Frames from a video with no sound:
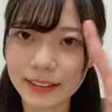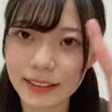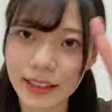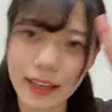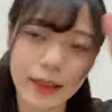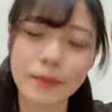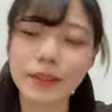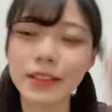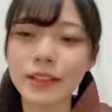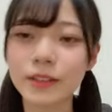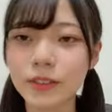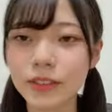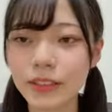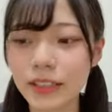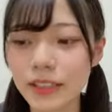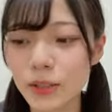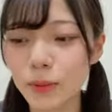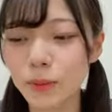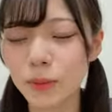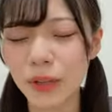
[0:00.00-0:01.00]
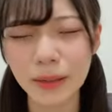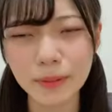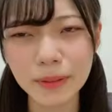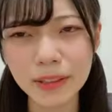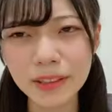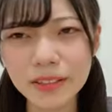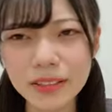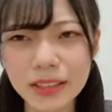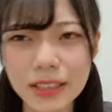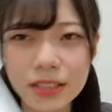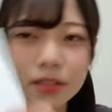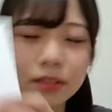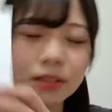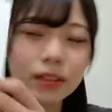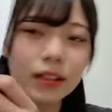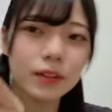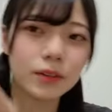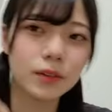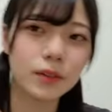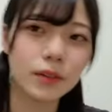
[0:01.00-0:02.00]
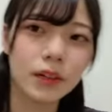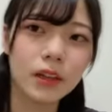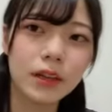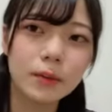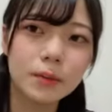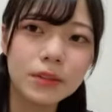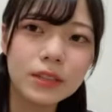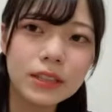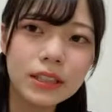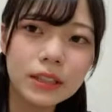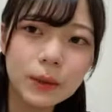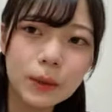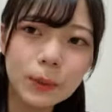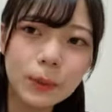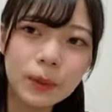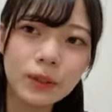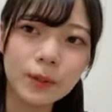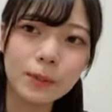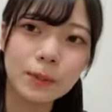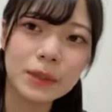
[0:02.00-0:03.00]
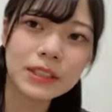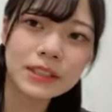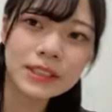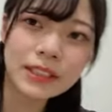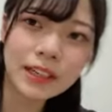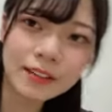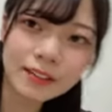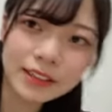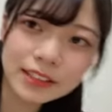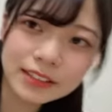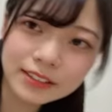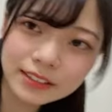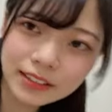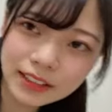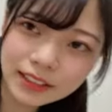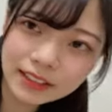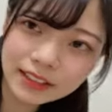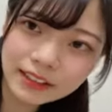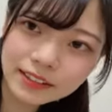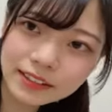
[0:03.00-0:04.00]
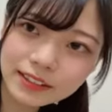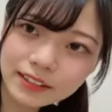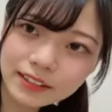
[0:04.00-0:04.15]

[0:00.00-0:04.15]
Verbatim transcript: ヘビーローテーションもヘビーローテーションってあのミュージックビデオめっちゃ可愛くない